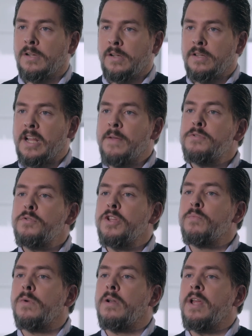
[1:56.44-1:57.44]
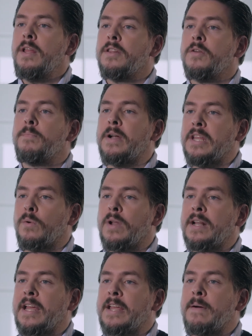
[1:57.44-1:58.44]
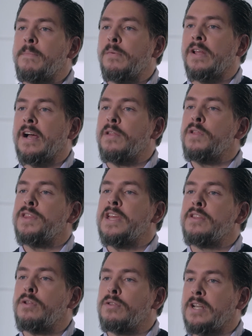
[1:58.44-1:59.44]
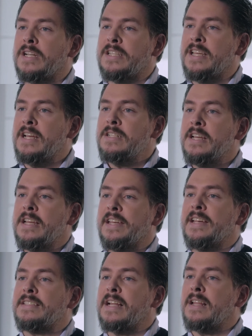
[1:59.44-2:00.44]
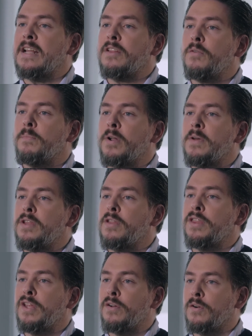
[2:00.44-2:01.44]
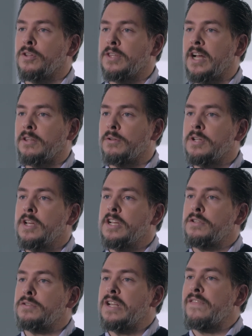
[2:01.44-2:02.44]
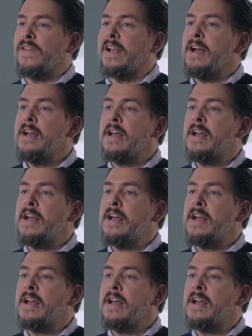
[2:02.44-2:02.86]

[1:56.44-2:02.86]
Tenemos un inmueble de un particular que lleva publicado 103 días y está teniendo un promedio de cero contactos, esto significa